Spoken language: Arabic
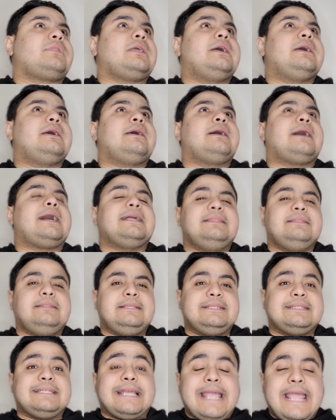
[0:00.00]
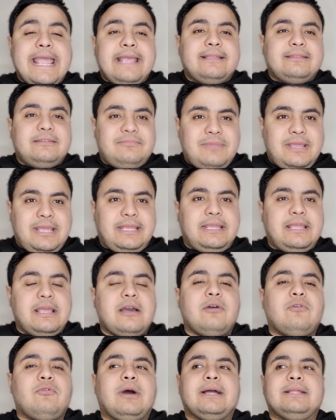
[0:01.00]
آه، عندي ذكاء اجتماعي
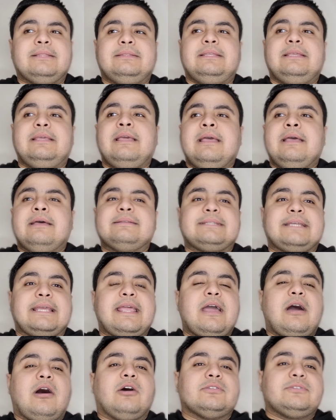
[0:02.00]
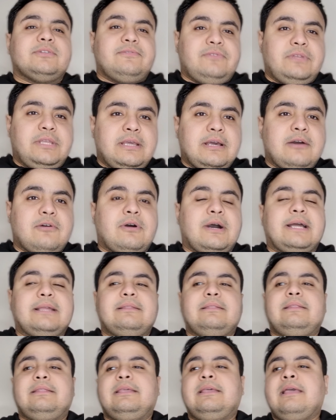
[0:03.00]
او عندي ذكاء عاطفي او
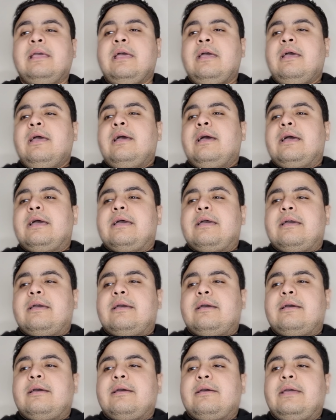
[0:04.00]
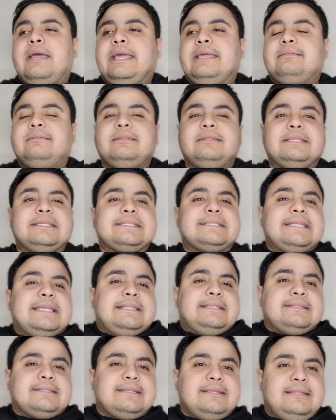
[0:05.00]
عندي آه، حته
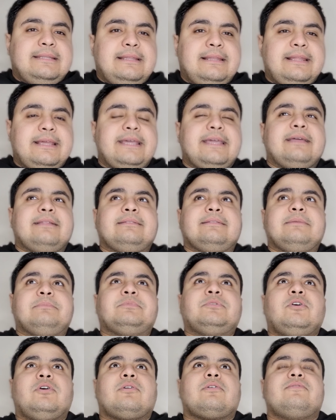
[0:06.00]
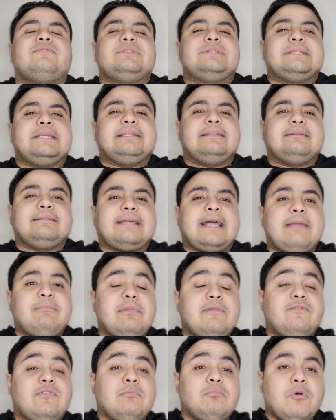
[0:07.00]
السنس دي اللي هي انت بتعرف ازاي تتعامل
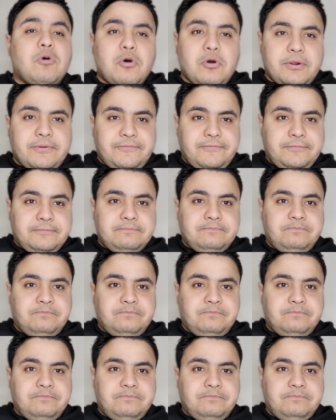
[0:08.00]
في المواقف